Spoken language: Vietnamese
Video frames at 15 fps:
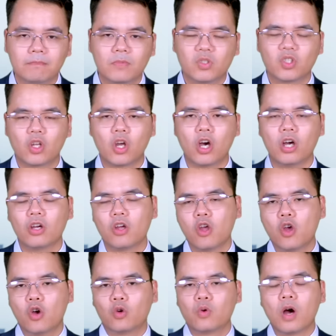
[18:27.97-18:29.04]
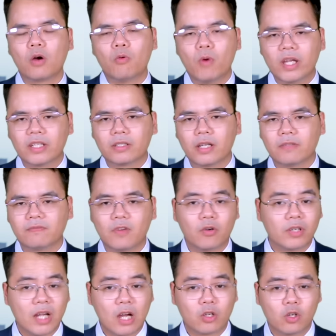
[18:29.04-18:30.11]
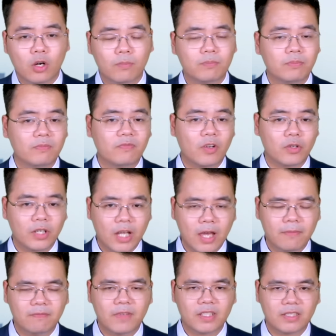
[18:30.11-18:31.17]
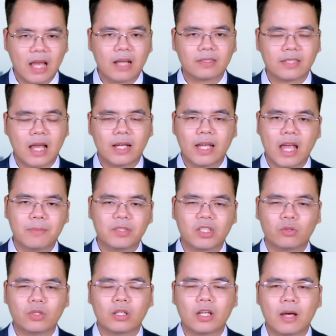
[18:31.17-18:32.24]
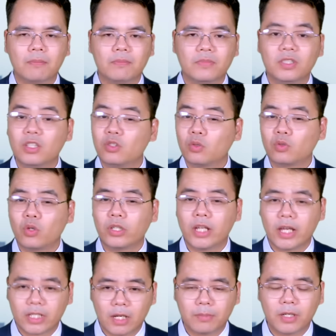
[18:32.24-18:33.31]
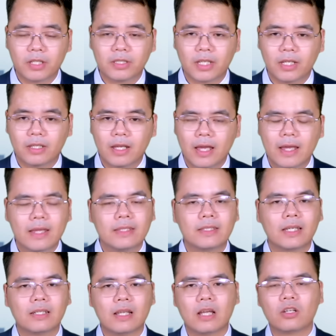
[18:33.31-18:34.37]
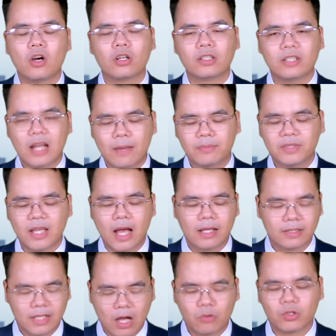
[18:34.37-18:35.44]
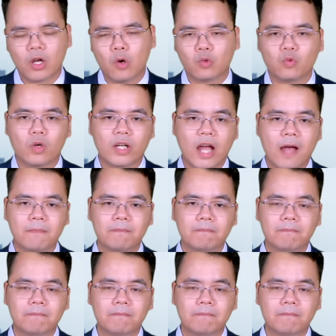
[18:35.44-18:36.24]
Do đó, cuộc oanh kích vào Kharkov vào đêm và rạng sáng ngày 26 tháng 5 như chúng tôi đề cập ở trên chính là đòn đáp trả dạo đầu của Nga.